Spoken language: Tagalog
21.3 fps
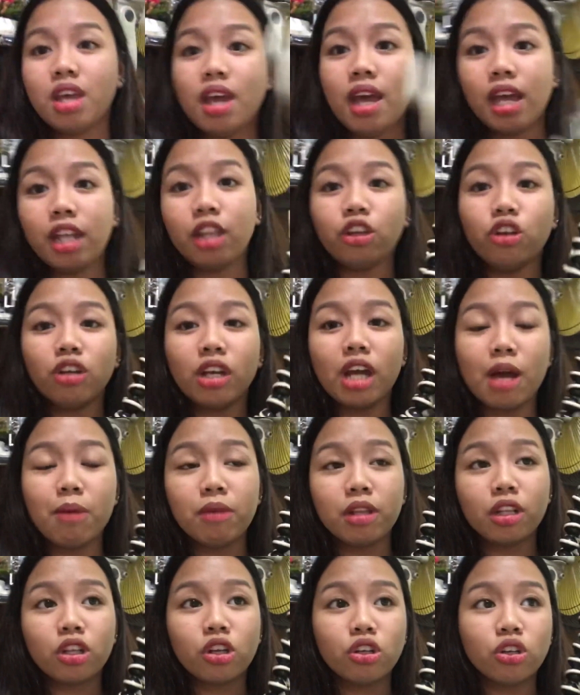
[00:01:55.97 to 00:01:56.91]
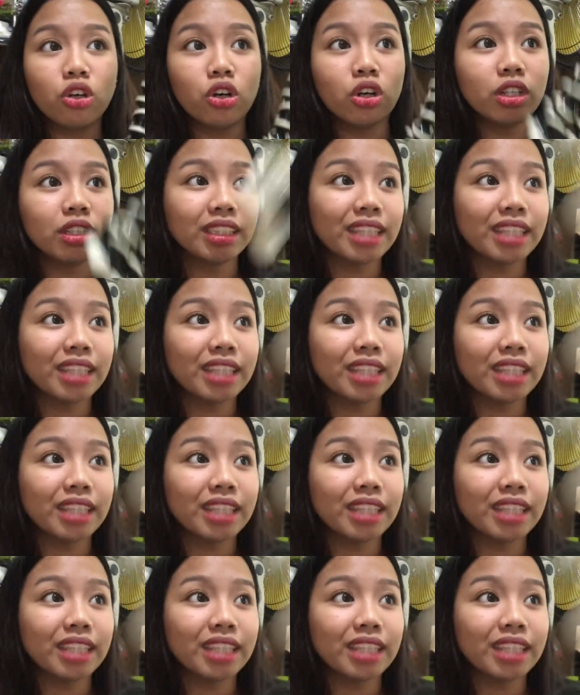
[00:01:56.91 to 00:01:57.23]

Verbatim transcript: Eto yung gamit ko noon.